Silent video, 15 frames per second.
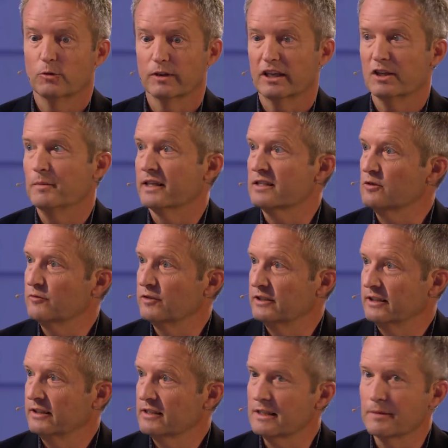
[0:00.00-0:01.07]
deutlich mehr zu
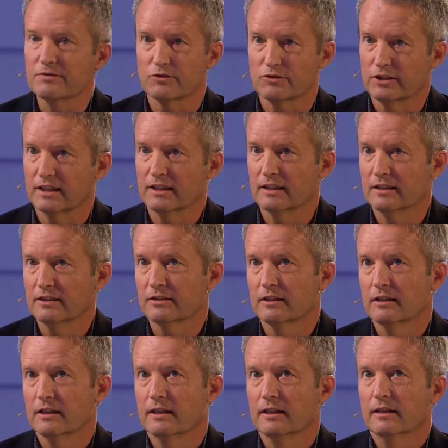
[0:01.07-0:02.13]
verdienen, selbstverständlich.
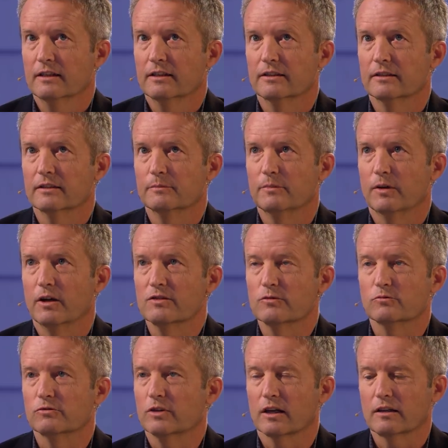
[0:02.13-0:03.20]
Ähm,
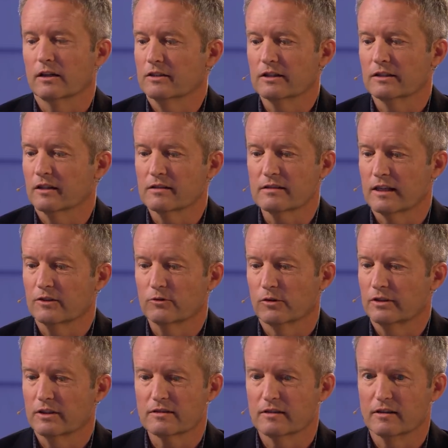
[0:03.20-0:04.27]
also da kann ich ganz
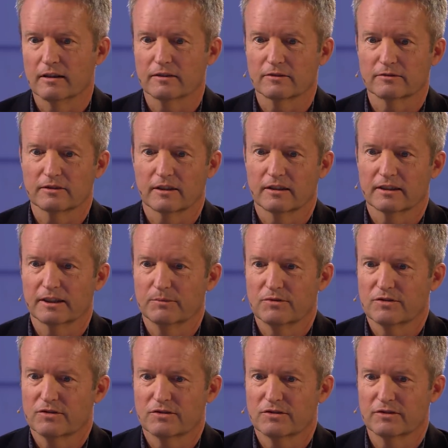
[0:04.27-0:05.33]
eindeutig sagen, da
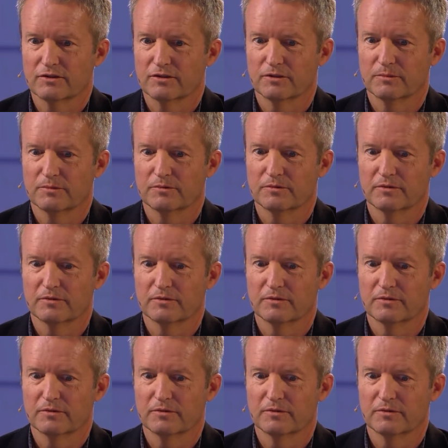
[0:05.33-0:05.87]
gibt es äh,